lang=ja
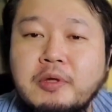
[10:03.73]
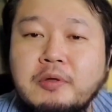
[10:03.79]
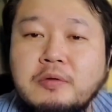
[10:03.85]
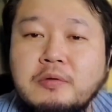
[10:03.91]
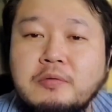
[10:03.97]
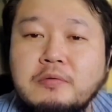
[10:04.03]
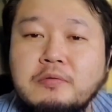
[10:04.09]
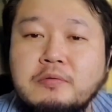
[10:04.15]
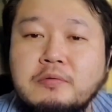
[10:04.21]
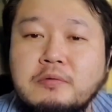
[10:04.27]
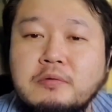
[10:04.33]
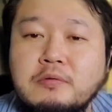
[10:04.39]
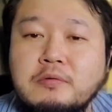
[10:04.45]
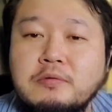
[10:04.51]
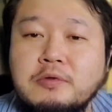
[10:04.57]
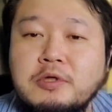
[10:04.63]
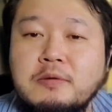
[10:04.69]
ていう
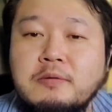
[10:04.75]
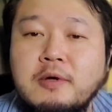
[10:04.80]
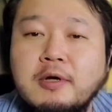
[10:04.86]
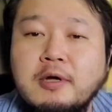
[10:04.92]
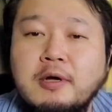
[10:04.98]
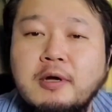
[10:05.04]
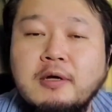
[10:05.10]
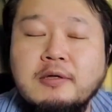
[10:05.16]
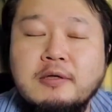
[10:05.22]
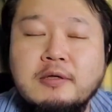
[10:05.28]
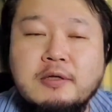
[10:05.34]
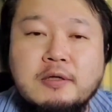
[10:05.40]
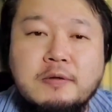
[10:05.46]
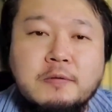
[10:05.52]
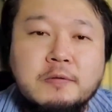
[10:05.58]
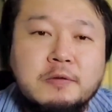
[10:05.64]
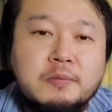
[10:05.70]
振り分けがで
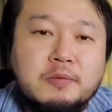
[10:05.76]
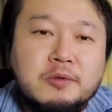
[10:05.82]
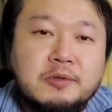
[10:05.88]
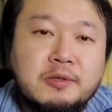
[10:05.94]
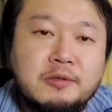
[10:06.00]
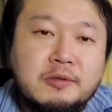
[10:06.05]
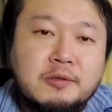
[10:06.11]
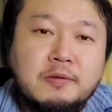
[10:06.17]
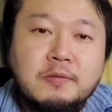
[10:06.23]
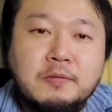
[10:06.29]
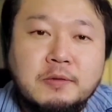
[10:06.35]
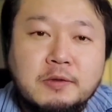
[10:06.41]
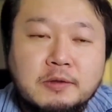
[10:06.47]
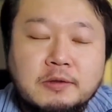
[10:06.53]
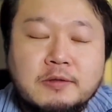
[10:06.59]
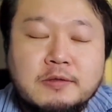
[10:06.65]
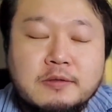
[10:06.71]
きるようにもなってるよう
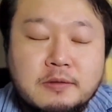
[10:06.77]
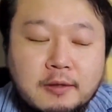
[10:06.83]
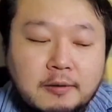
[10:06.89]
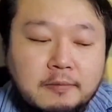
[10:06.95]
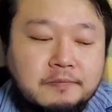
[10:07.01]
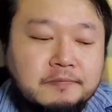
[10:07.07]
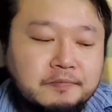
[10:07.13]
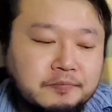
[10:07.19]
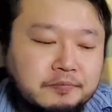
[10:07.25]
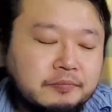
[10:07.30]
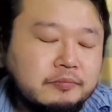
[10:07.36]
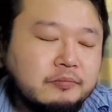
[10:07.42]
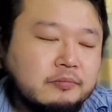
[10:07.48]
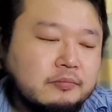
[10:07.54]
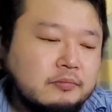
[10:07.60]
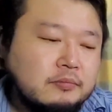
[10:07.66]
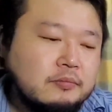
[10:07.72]
なんですね。
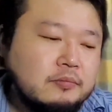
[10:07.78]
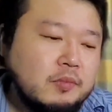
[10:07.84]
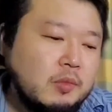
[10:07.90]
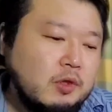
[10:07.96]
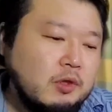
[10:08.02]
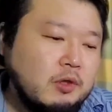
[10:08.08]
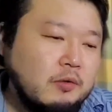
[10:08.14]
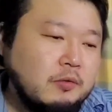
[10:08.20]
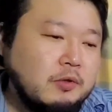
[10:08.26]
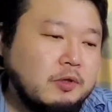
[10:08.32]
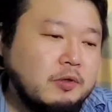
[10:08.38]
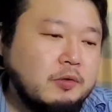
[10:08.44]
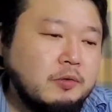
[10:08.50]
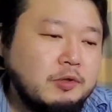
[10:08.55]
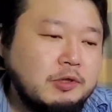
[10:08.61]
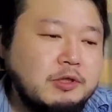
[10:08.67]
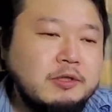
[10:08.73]
なので、
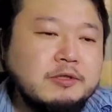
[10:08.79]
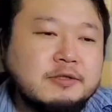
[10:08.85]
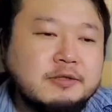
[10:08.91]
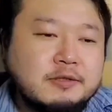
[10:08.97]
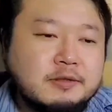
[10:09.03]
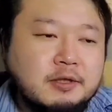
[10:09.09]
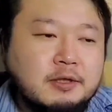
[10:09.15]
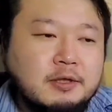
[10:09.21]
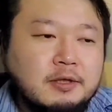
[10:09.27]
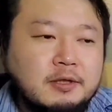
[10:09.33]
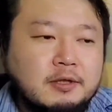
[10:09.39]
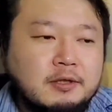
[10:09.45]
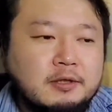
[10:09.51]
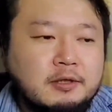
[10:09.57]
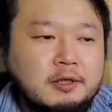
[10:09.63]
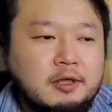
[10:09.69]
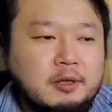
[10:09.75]
よりです
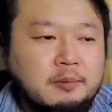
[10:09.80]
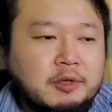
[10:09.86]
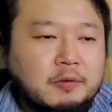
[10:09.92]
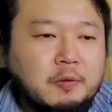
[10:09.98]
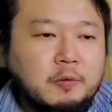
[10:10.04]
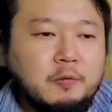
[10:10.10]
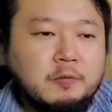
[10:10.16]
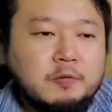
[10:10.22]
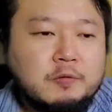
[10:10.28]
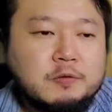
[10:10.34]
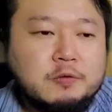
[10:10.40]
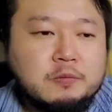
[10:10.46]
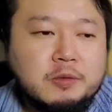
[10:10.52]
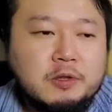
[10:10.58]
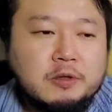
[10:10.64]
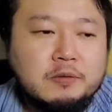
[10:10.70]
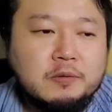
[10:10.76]
ね、
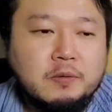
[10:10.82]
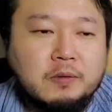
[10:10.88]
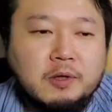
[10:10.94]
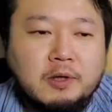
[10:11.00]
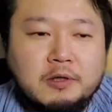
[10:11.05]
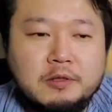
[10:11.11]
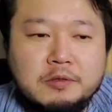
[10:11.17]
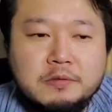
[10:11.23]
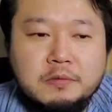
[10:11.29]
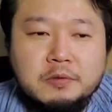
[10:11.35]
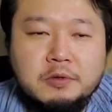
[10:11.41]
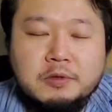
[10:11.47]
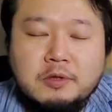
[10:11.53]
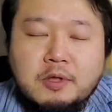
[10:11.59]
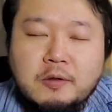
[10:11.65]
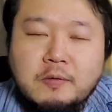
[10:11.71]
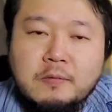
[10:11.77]
コンシューマーとか、そう
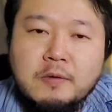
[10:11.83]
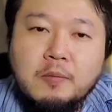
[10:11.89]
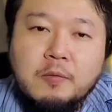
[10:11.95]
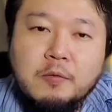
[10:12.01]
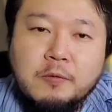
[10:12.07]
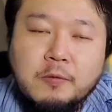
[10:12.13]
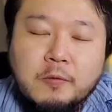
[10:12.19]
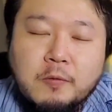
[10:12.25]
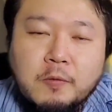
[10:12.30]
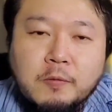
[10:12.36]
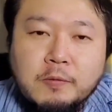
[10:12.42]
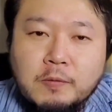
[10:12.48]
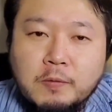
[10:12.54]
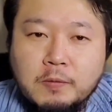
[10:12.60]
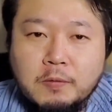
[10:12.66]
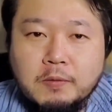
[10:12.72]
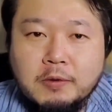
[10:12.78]
いったようなものの
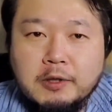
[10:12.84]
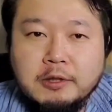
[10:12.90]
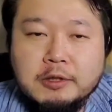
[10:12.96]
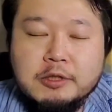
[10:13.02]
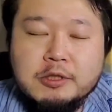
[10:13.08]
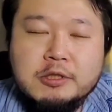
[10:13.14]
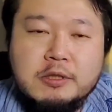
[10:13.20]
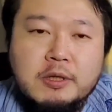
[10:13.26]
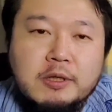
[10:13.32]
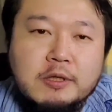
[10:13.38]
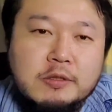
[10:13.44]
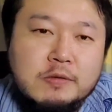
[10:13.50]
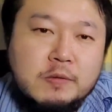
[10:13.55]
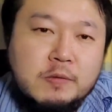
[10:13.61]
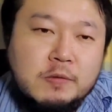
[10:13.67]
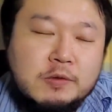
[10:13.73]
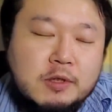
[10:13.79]
コントローラーに近い
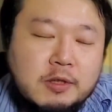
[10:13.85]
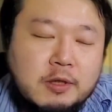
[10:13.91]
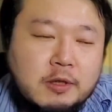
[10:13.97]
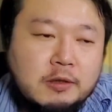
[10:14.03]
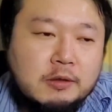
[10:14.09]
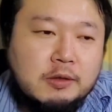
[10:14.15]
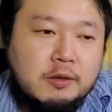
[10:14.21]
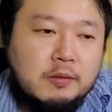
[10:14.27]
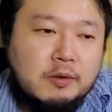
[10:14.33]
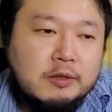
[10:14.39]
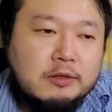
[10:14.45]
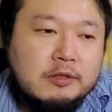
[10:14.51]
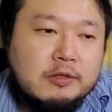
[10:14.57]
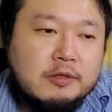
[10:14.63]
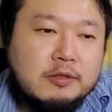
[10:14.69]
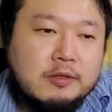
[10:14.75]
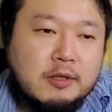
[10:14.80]
操作感っていうのが
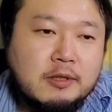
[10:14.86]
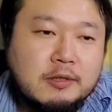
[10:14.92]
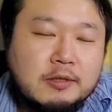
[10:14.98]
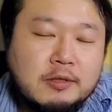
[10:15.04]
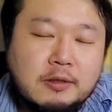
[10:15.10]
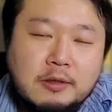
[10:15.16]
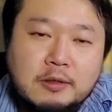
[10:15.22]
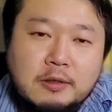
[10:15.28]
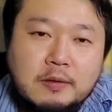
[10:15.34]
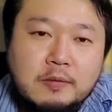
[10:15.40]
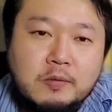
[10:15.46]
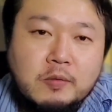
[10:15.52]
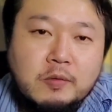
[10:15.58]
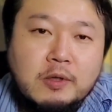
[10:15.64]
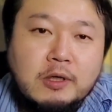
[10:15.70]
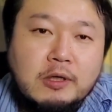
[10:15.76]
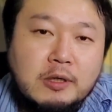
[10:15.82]
実現されてる
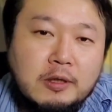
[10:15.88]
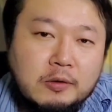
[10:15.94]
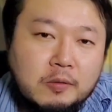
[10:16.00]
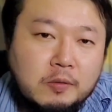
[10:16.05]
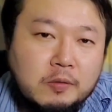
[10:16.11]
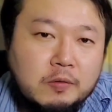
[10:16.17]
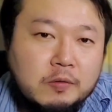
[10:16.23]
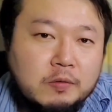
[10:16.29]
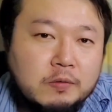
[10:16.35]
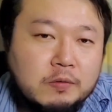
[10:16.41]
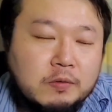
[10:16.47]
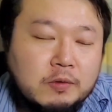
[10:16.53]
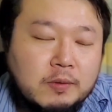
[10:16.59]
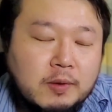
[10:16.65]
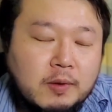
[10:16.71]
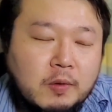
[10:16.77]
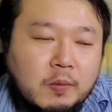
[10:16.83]
のかなというふう
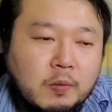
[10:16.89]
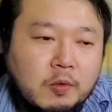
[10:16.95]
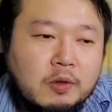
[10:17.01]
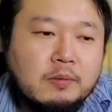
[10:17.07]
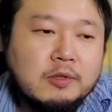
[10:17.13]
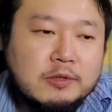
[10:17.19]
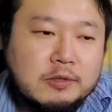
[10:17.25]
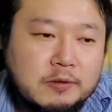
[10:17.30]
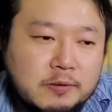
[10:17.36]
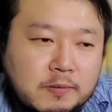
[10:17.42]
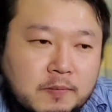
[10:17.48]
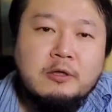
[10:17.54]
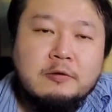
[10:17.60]
には思います。